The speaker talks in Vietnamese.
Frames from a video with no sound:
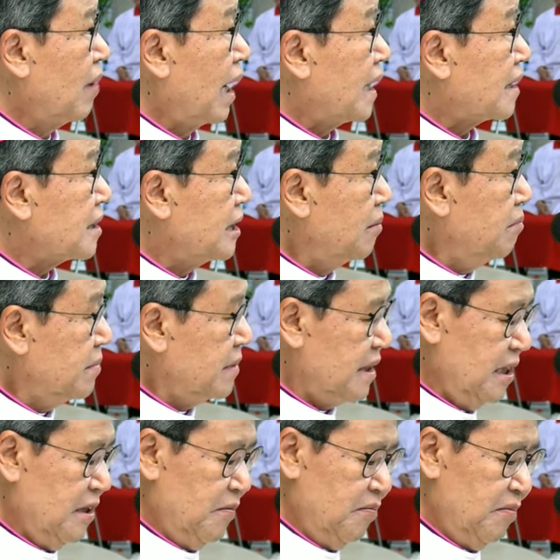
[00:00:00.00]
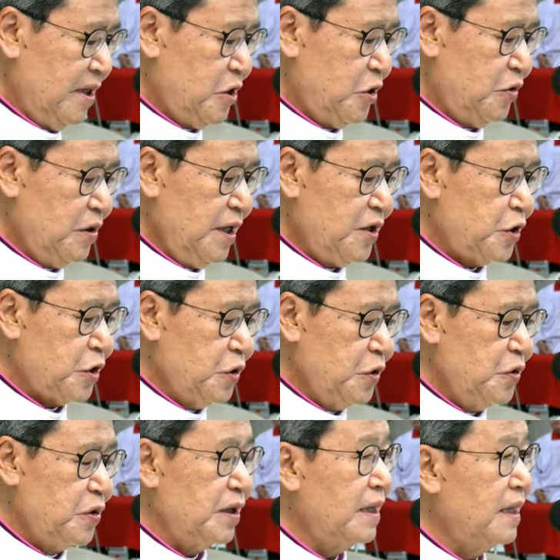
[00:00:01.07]
bằng tâm tình mà Chúa
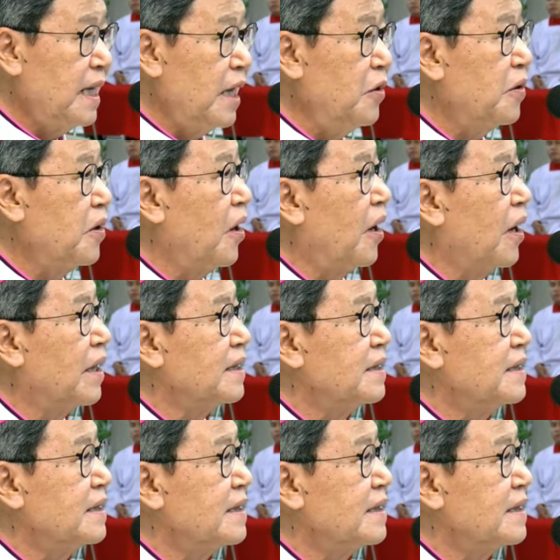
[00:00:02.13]
Giêsu kêu gọi